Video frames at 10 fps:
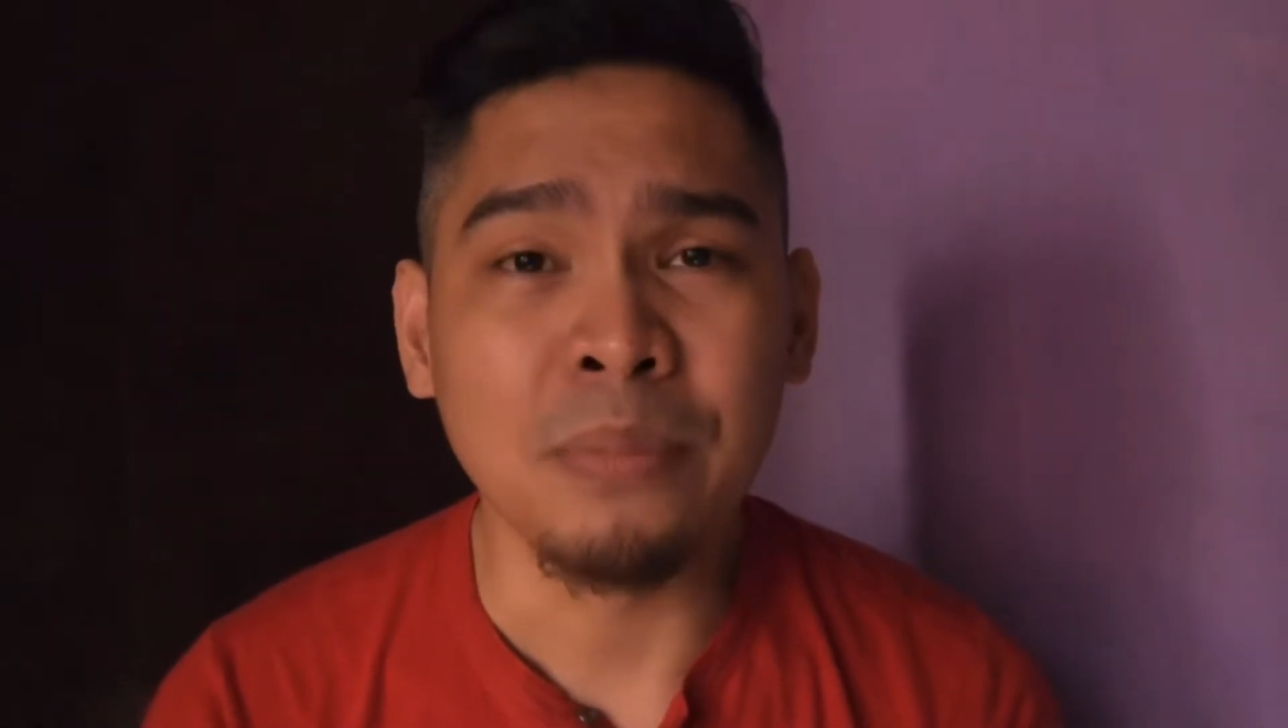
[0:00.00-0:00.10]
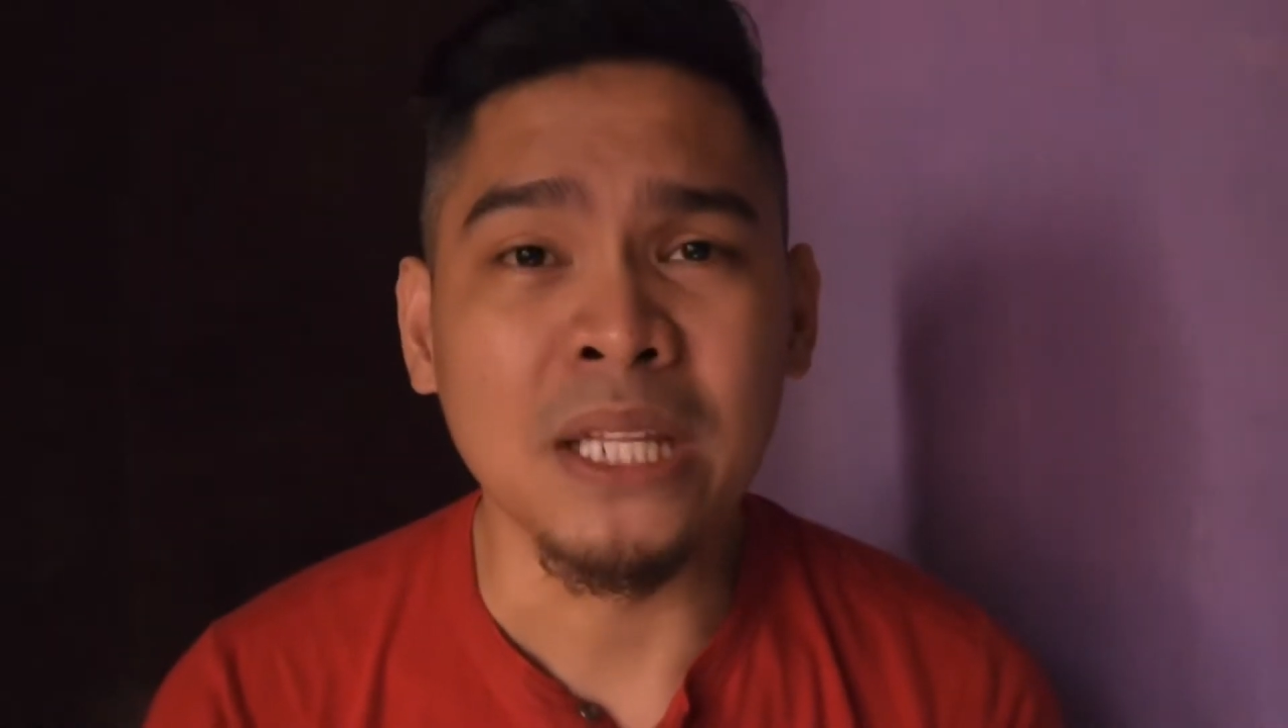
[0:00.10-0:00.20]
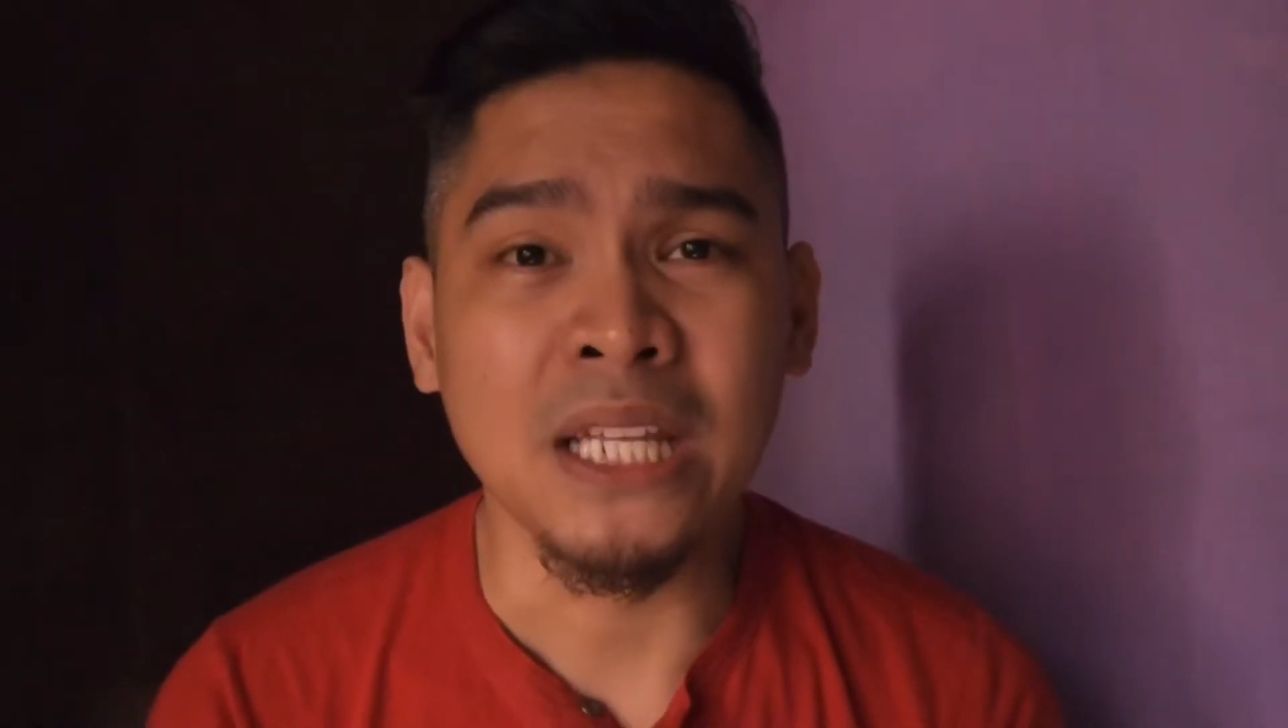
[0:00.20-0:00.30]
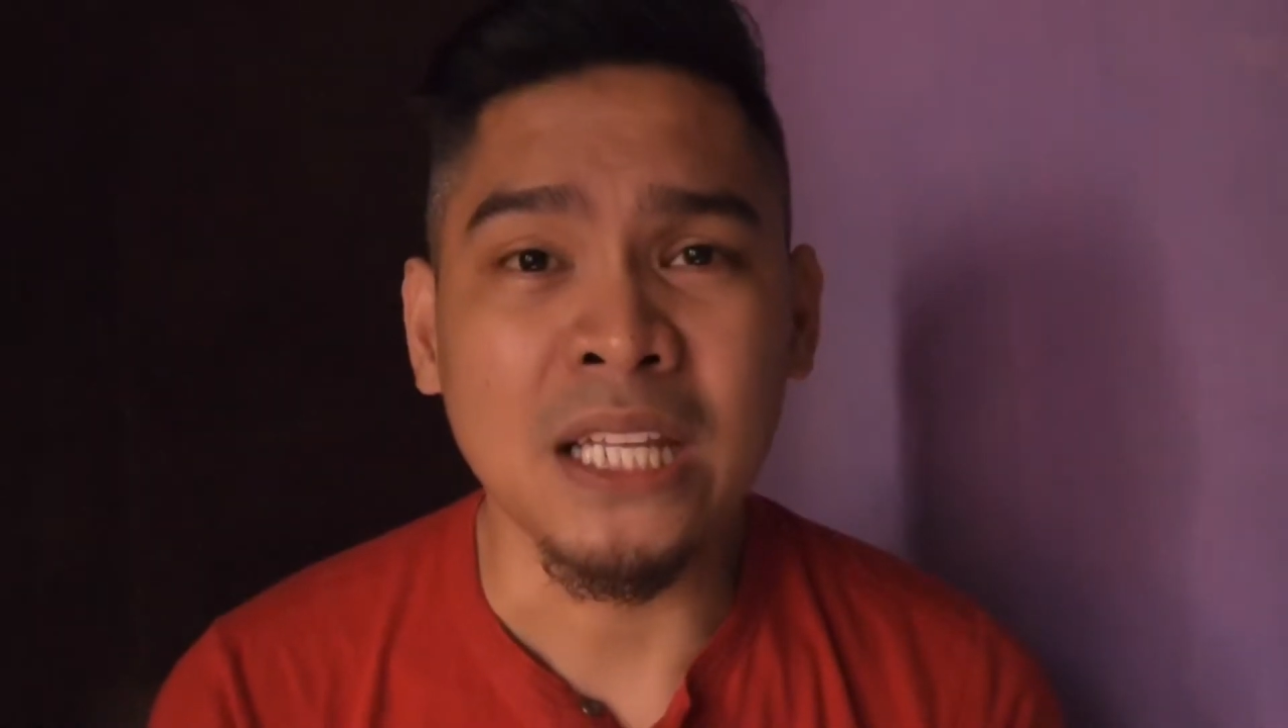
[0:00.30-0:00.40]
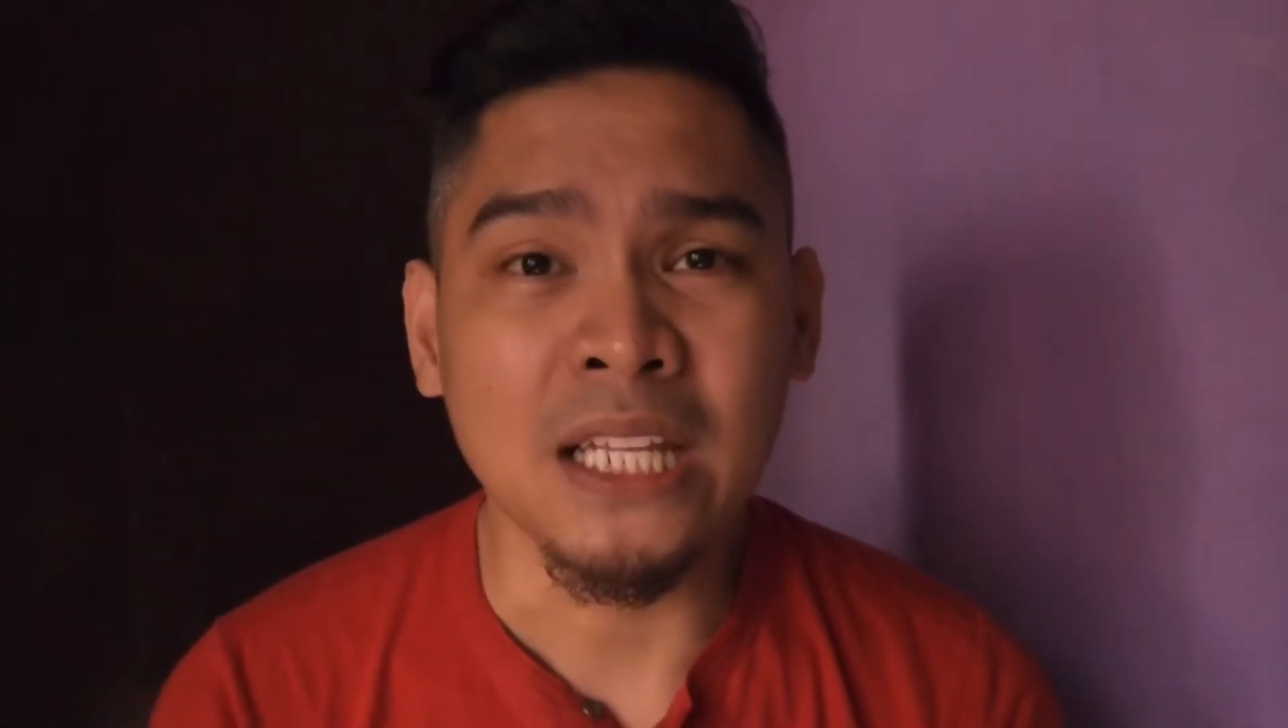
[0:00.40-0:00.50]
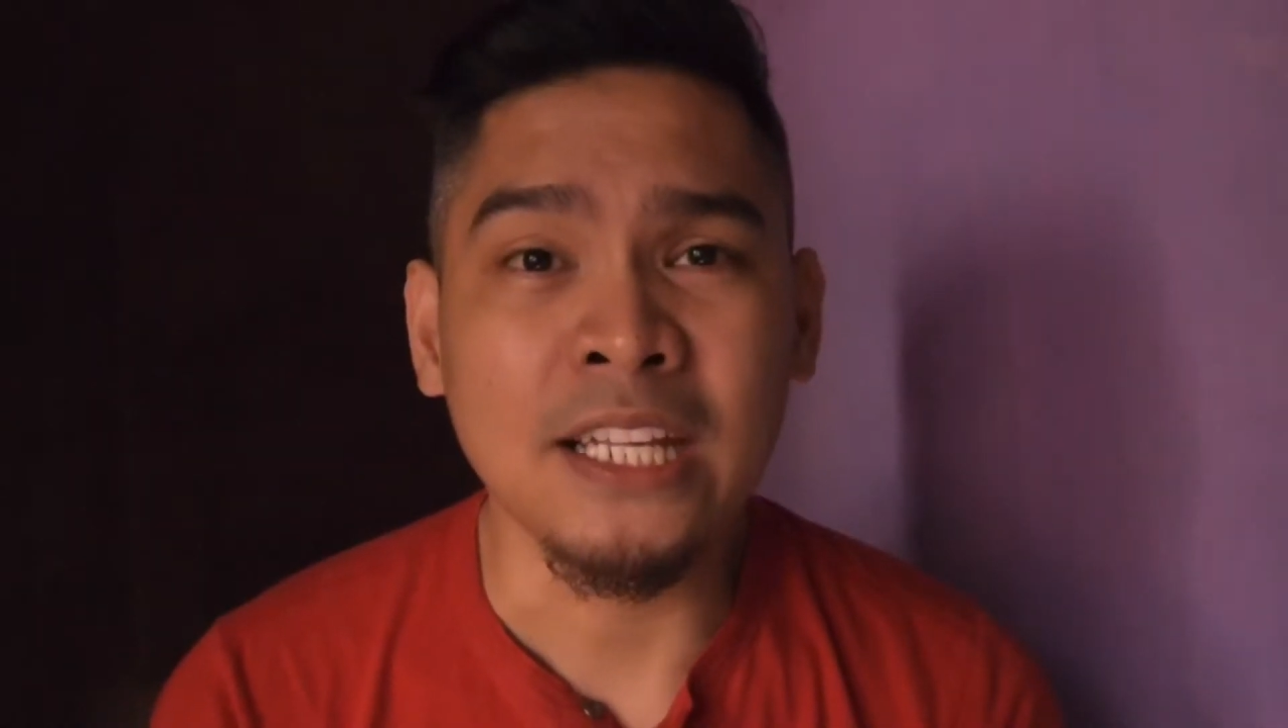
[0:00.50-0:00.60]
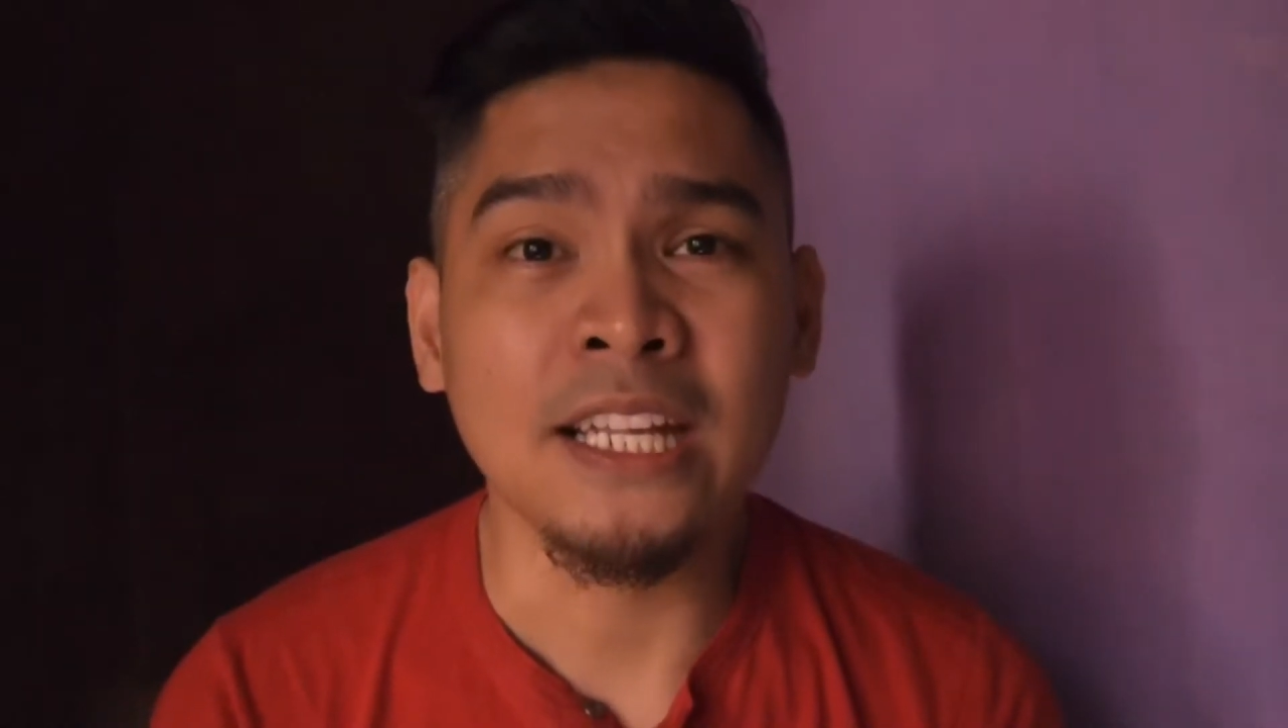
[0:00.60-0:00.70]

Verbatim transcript: pinili